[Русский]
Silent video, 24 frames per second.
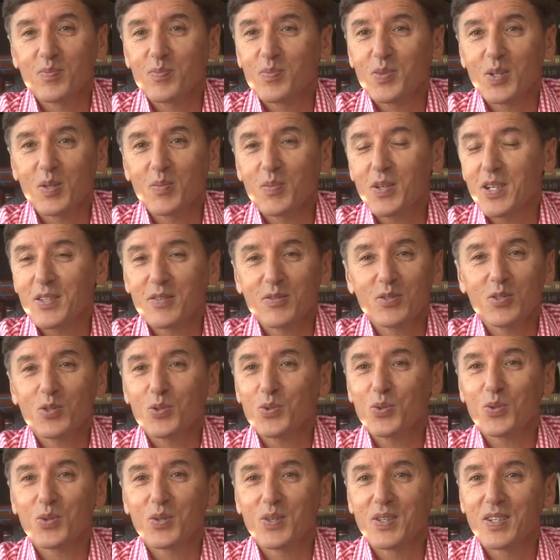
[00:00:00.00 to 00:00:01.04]
ребята, вы
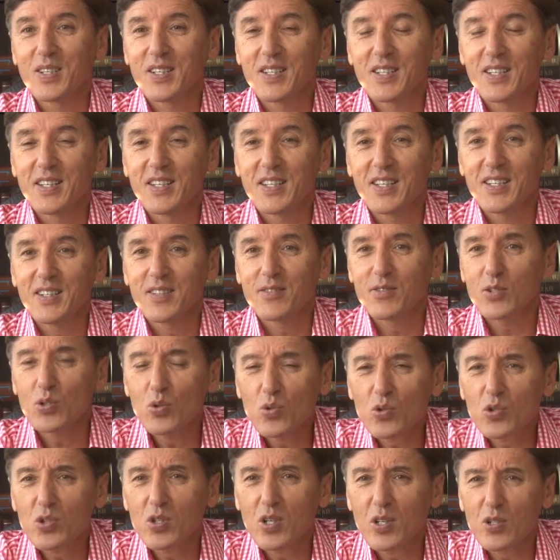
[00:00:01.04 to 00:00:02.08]
что? Вы
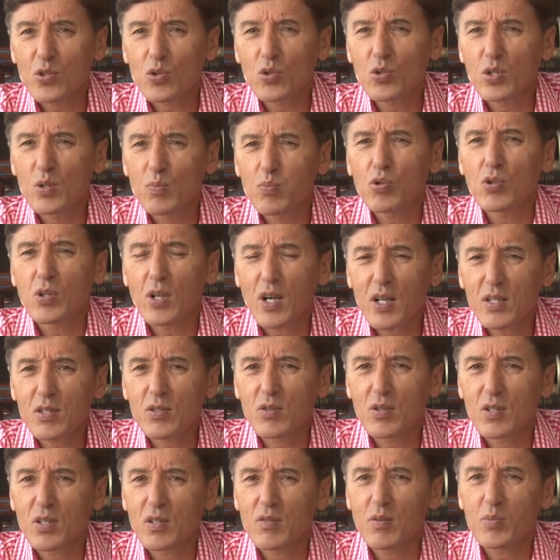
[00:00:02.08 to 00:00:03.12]
что считаете, что
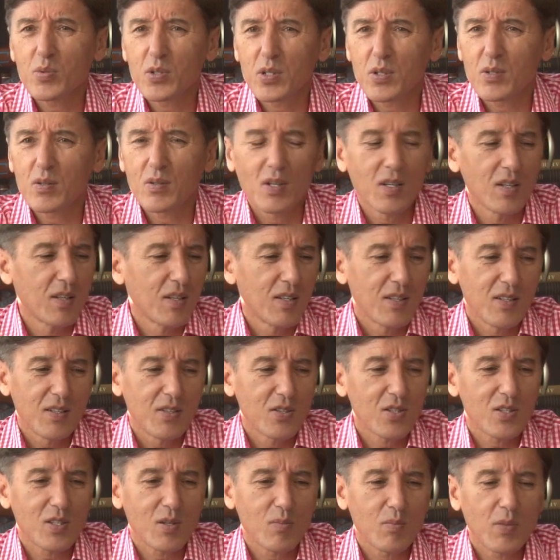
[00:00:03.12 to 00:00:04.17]
депутатство – это вообще
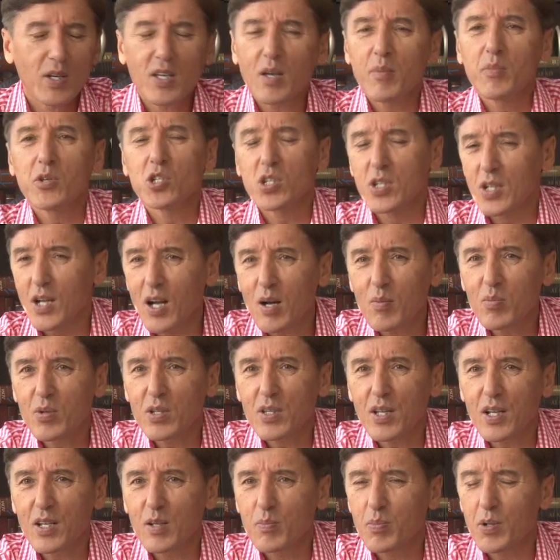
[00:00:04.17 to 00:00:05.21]
не знаю, моя мечта
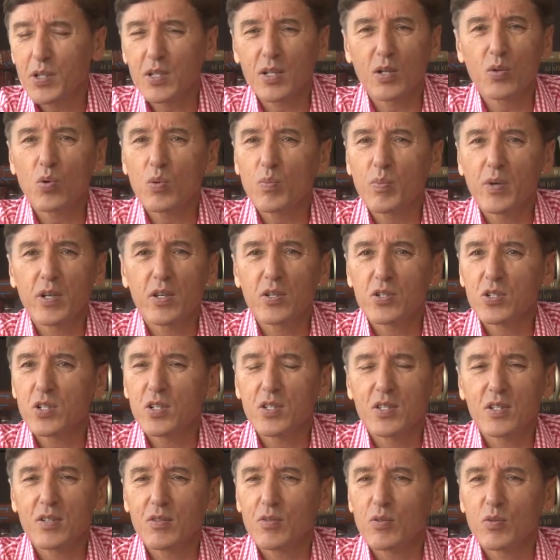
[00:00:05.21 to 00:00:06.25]
была или потолок моей
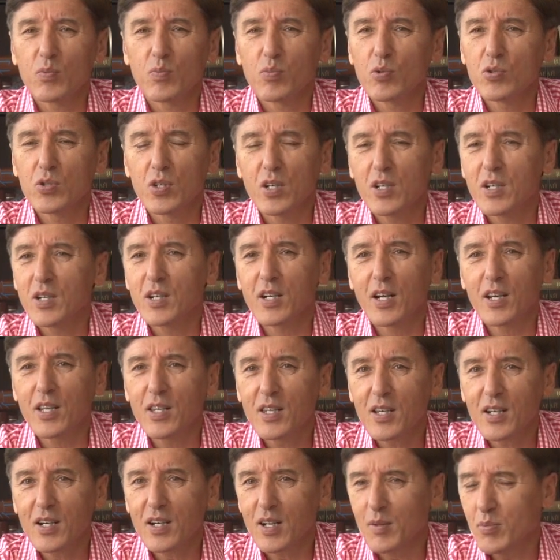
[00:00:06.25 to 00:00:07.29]
жизненного пути или
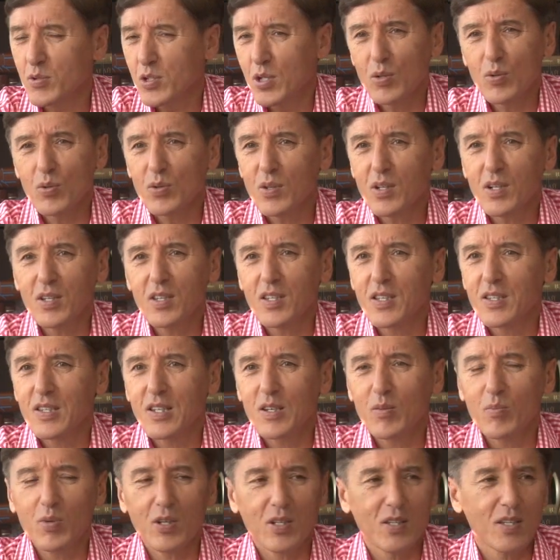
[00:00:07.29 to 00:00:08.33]
карьеры. Абсолютно нет,
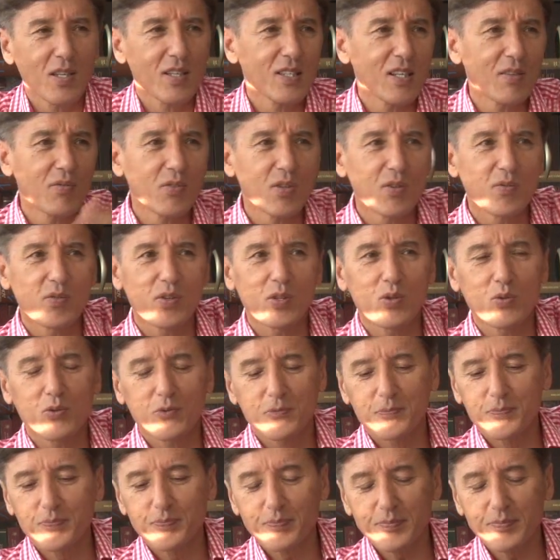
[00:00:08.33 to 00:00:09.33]
ребят, я завтра выйду,